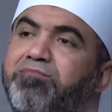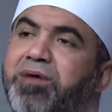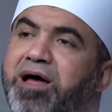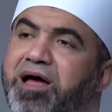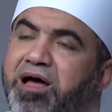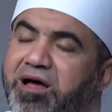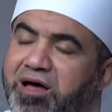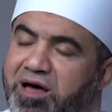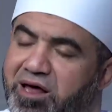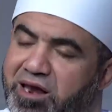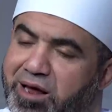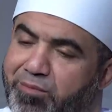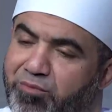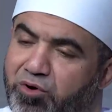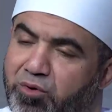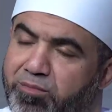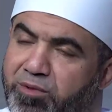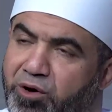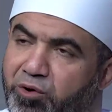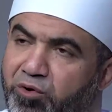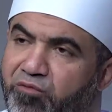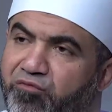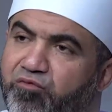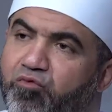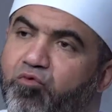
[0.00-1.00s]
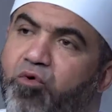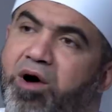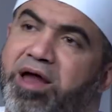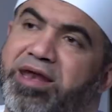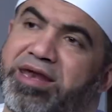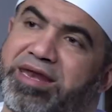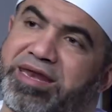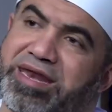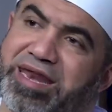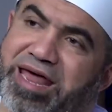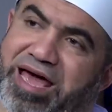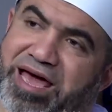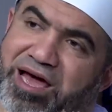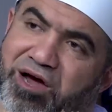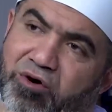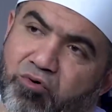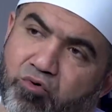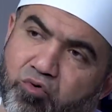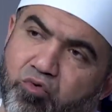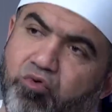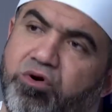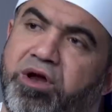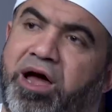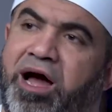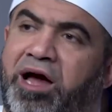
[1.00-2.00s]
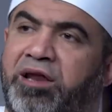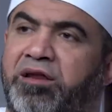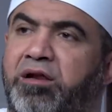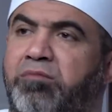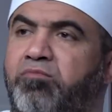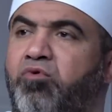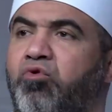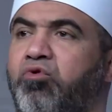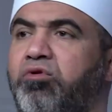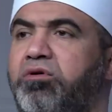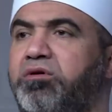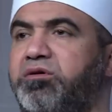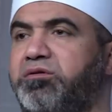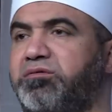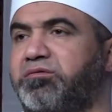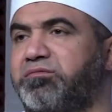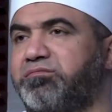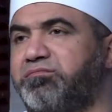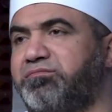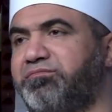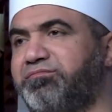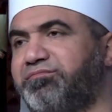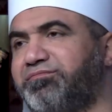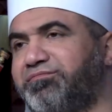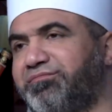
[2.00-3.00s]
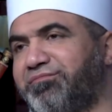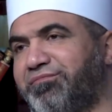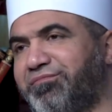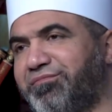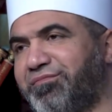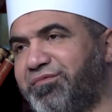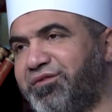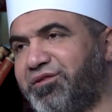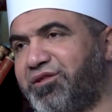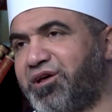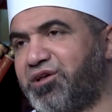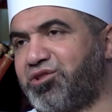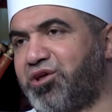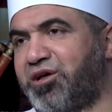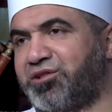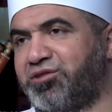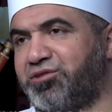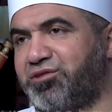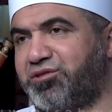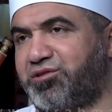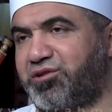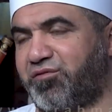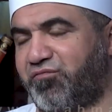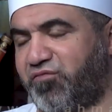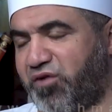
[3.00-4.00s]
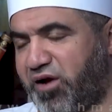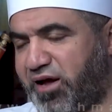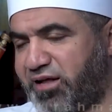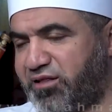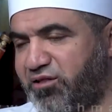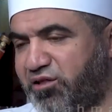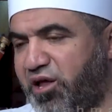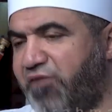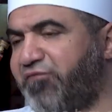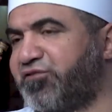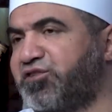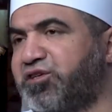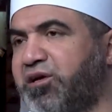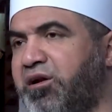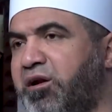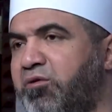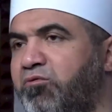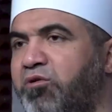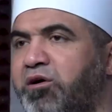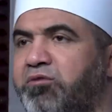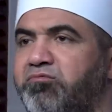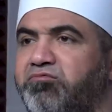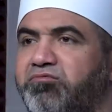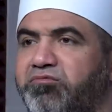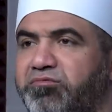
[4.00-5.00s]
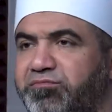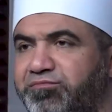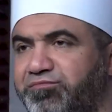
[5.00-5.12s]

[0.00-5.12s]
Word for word: بقى الامر بالمعروف والناهون عن المنكر تضاد فجت تفصل الواو